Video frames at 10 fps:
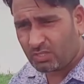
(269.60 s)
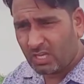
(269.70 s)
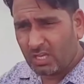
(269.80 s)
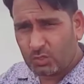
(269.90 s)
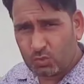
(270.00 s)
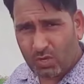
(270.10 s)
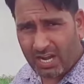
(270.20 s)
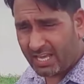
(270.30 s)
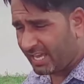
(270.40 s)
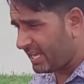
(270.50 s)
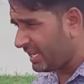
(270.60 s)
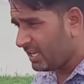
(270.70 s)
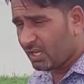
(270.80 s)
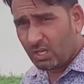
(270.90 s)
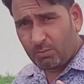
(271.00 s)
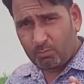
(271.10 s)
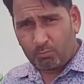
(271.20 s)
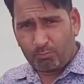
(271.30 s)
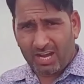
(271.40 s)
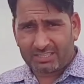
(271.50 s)
जो जुगाड़ है
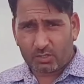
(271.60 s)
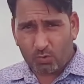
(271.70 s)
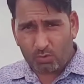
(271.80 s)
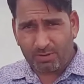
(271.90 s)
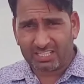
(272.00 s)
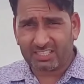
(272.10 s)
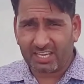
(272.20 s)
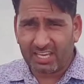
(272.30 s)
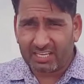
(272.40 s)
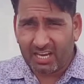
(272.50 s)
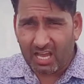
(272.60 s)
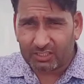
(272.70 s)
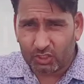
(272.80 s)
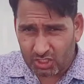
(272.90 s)
मात्र और मात्र एक लाख